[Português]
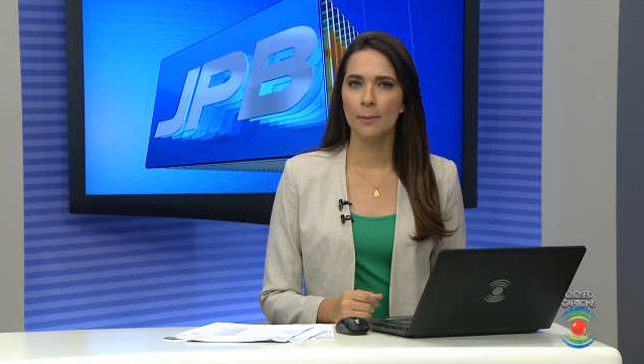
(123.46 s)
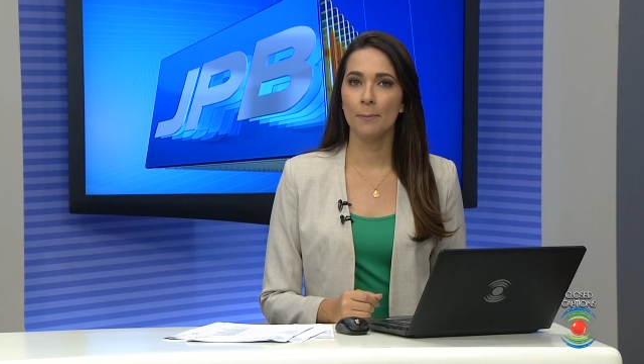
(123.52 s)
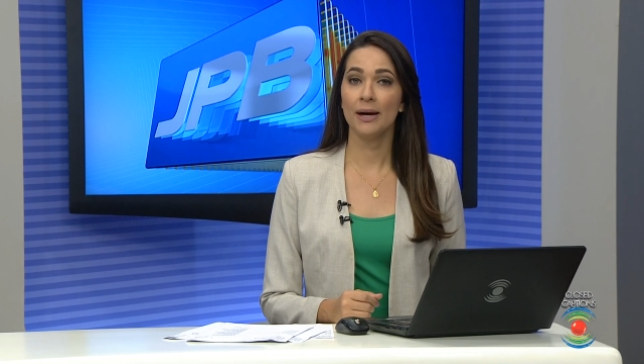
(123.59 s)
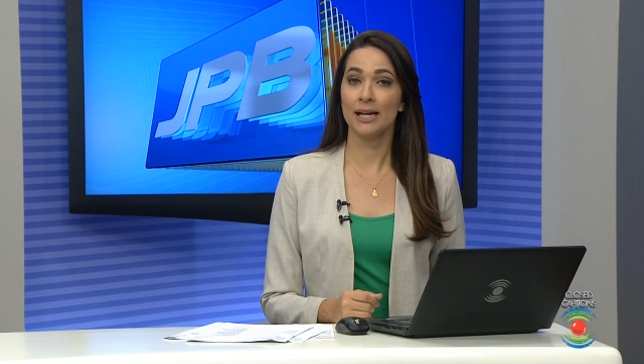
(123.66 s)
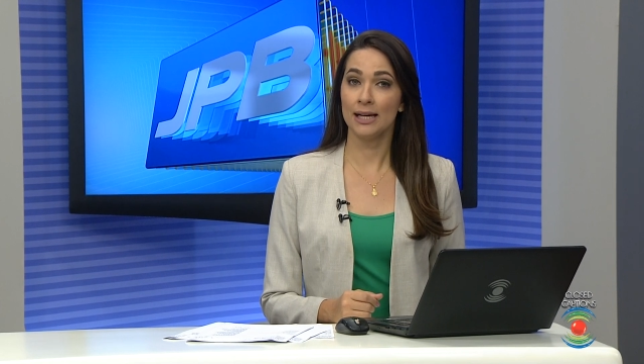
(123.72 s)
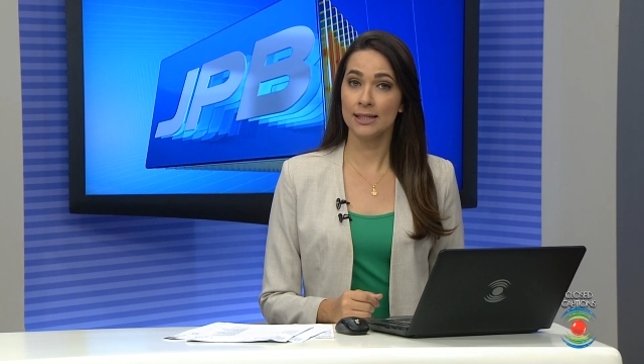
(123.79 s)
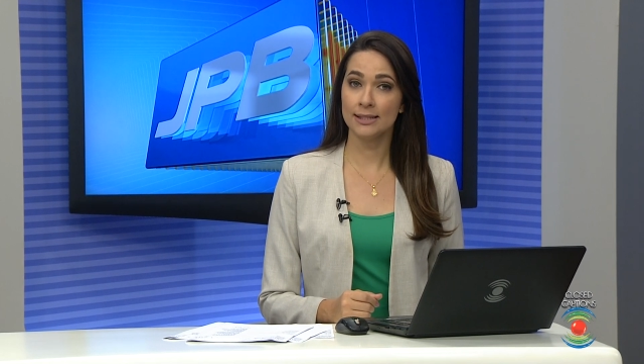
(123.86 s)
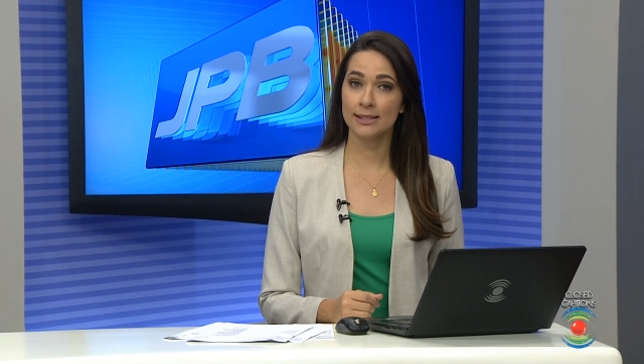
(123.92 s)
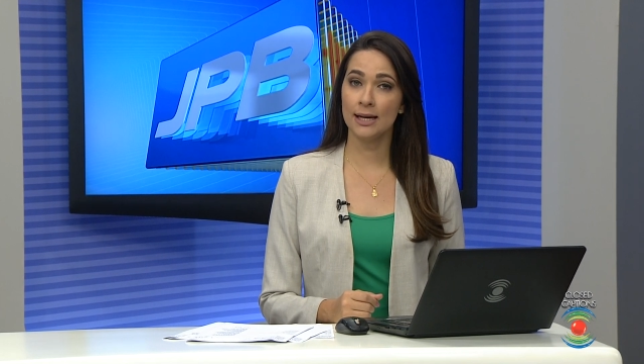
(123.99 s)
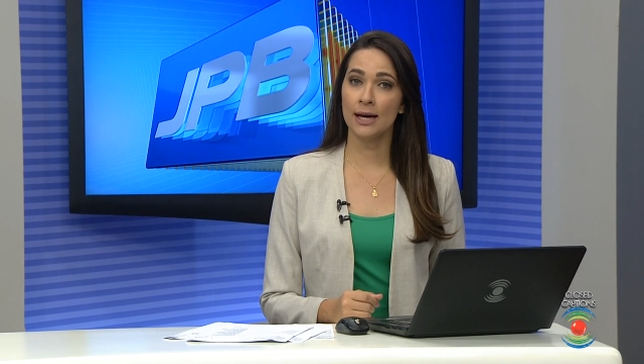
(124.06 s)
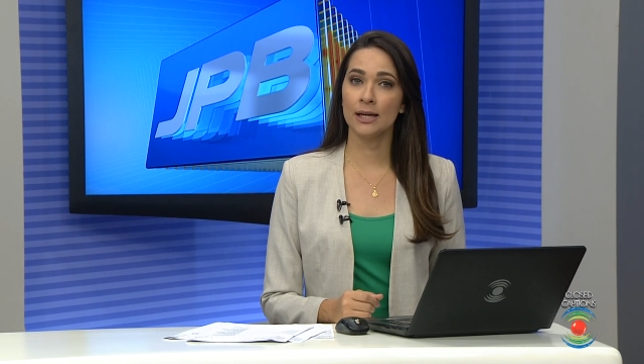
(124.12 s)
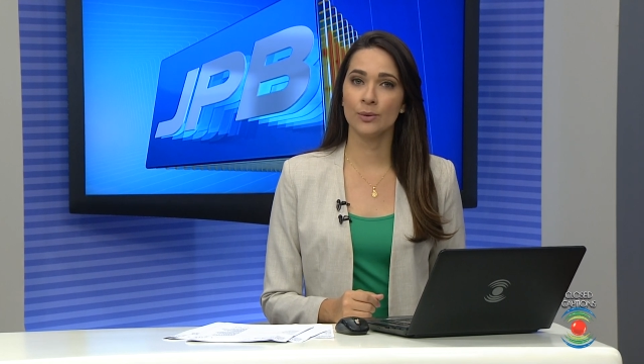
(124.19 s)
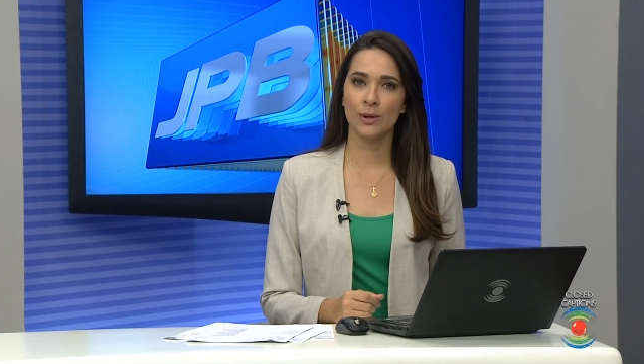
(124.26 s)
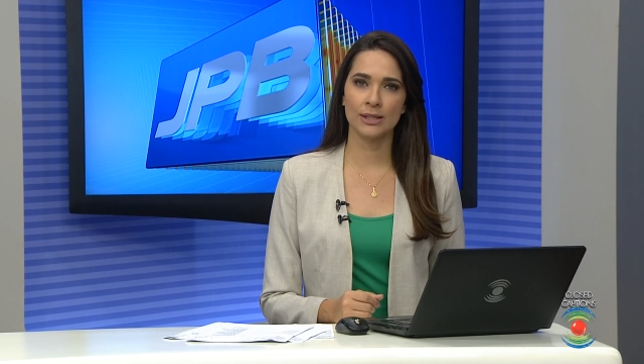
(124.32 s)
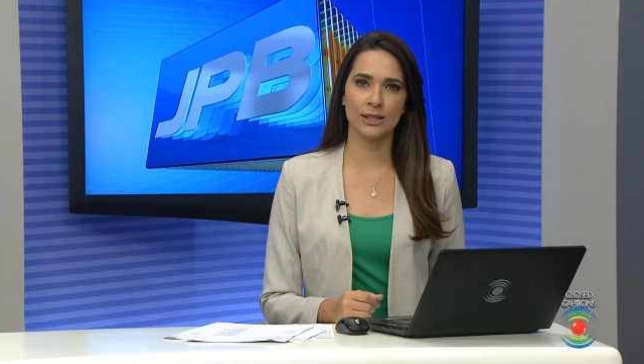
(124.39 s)

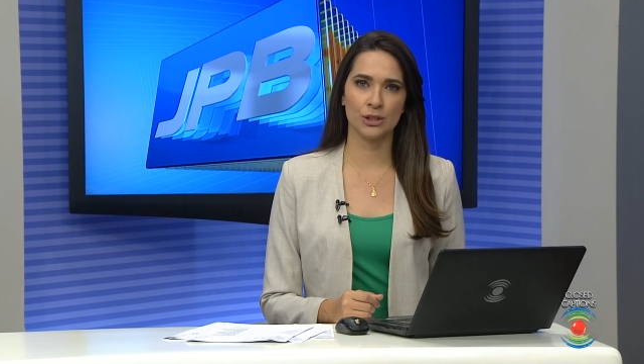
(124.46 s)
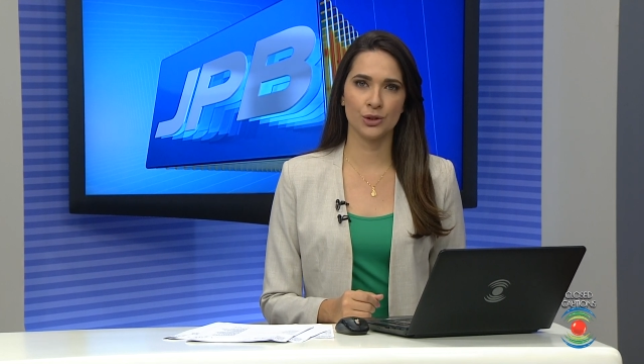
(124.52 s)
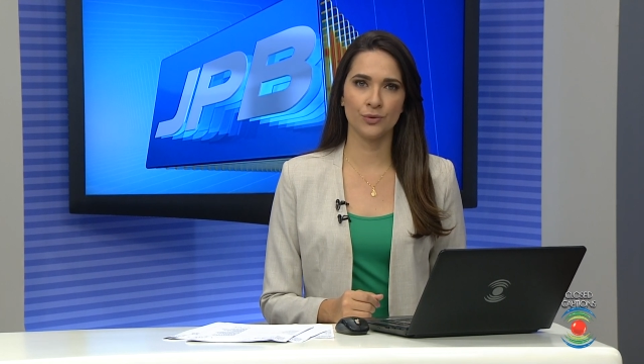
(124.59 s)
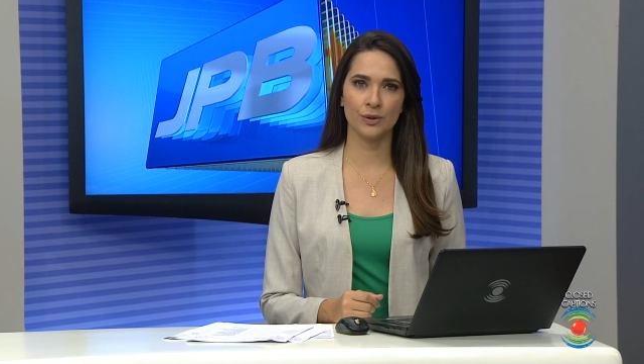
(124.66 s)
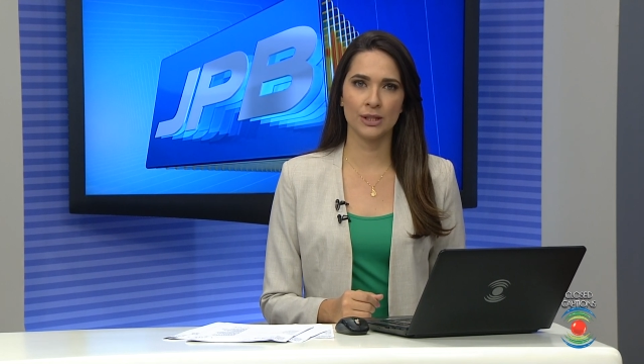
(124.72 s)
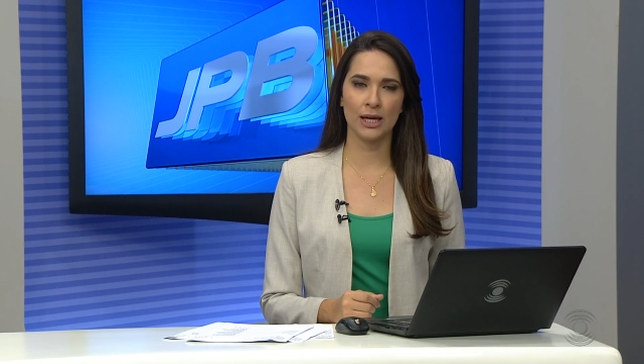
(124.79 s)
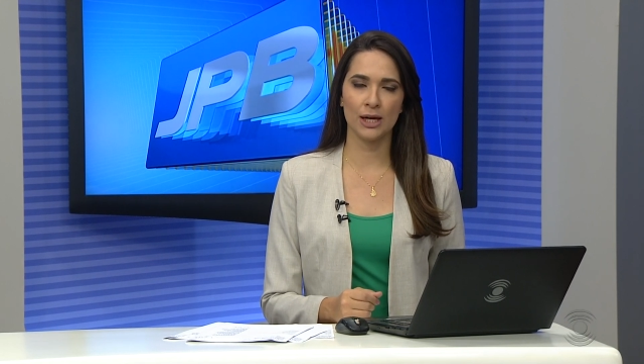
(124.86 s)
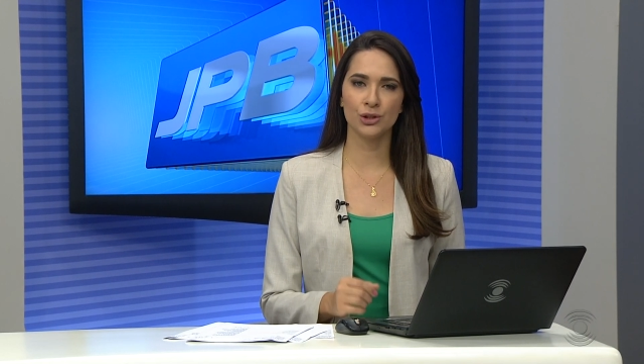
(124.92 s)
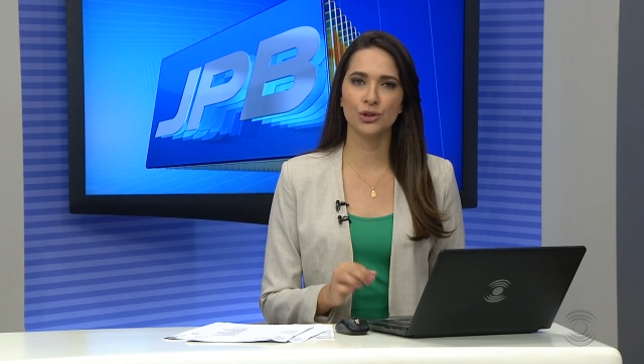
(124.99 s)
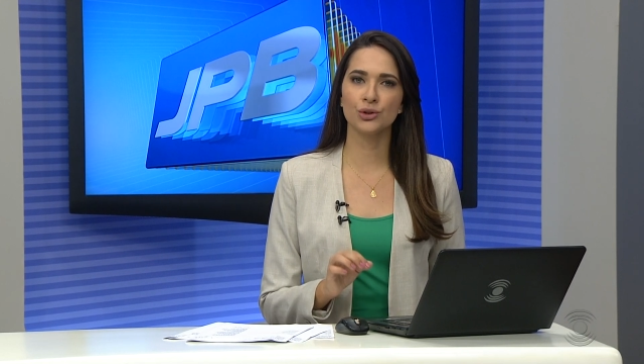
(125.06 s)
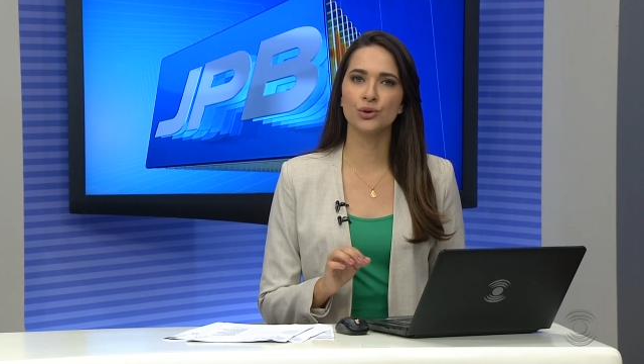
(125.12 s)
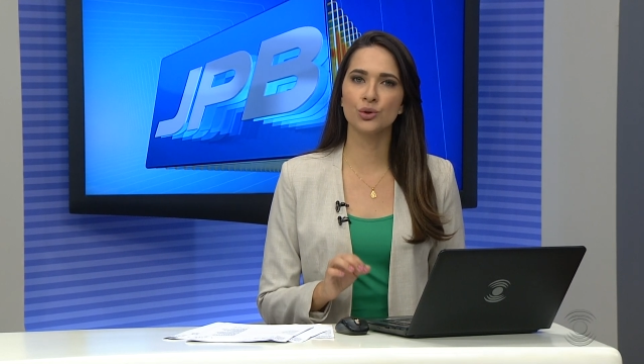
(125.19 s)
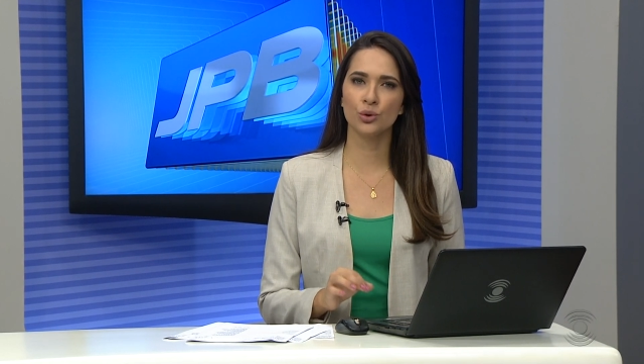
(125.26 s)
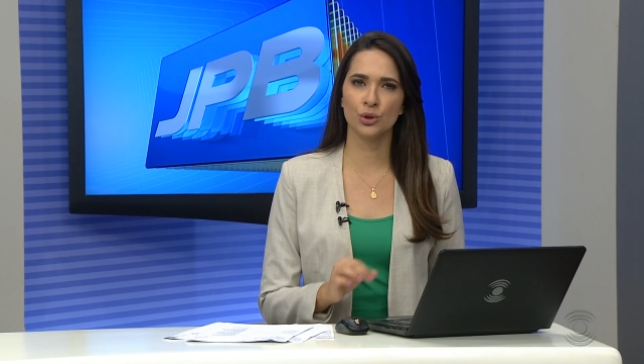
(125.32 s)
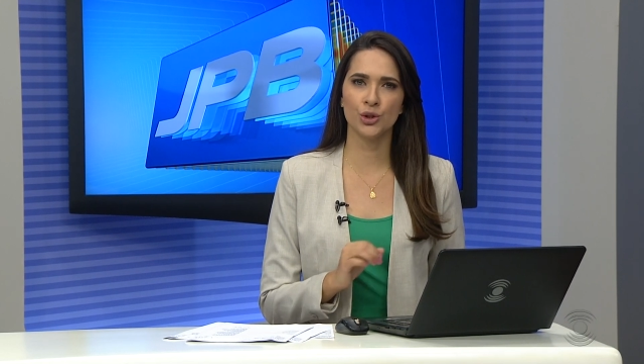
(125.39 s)
paralisaram as
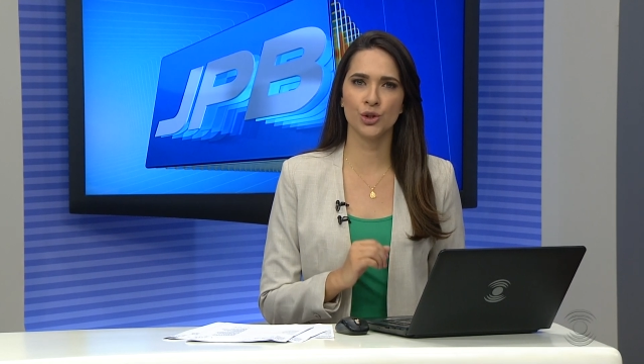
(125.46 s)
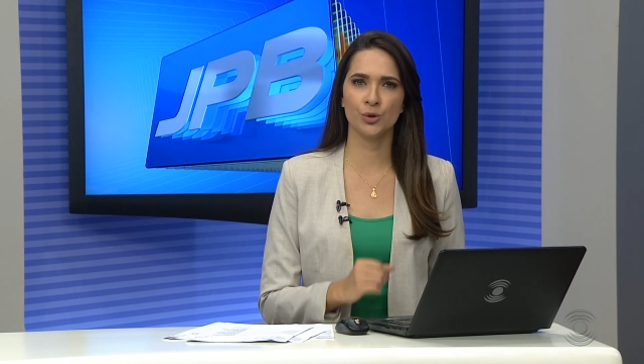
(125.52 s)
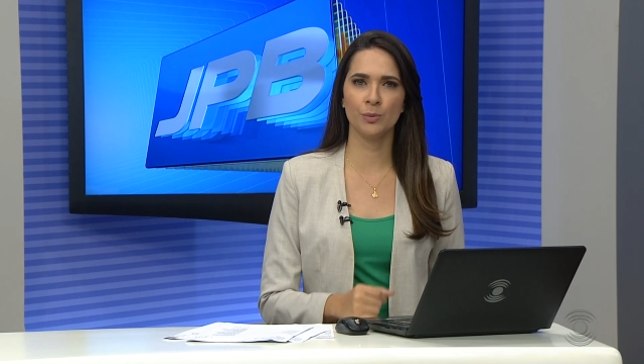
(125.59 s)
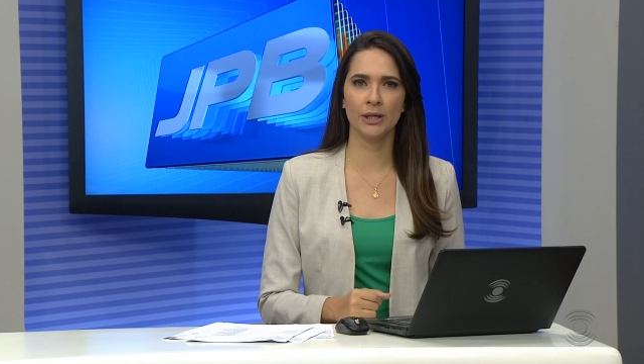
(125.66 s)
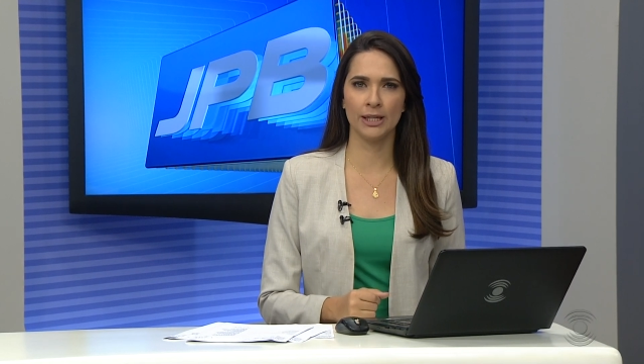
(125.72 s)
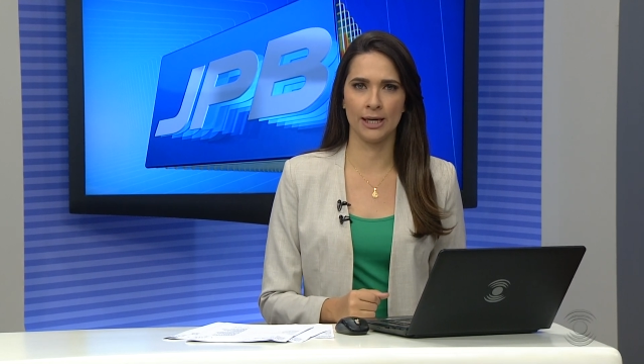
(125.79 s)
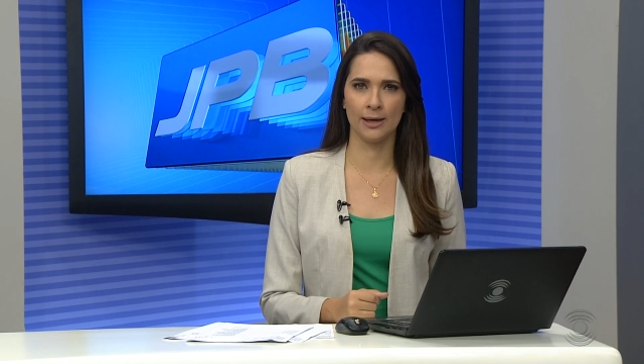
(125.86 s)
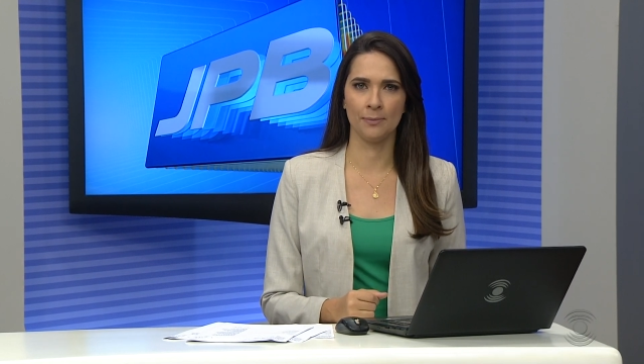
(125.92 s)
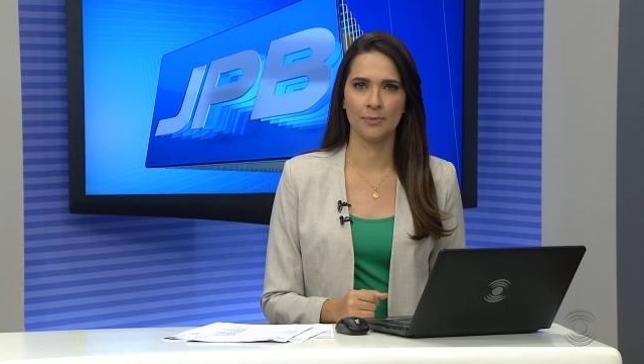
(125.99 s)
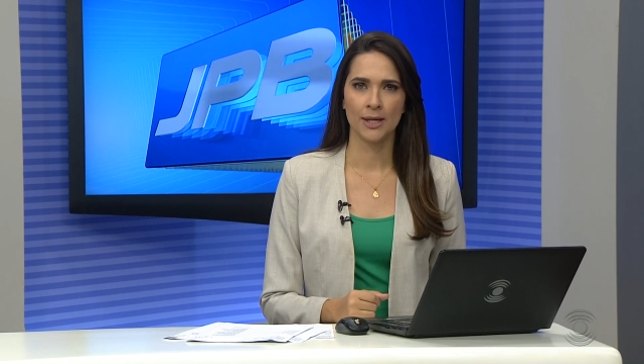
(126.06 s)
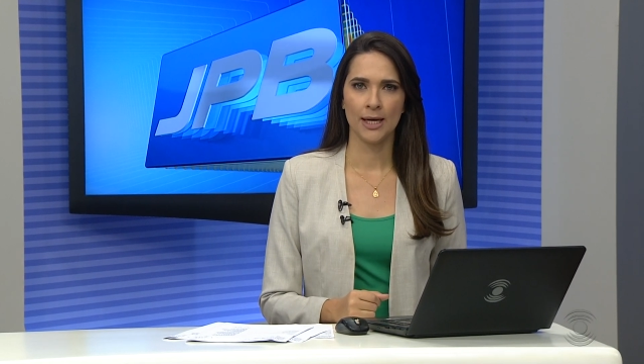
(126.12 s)
atividades hoje de manhã.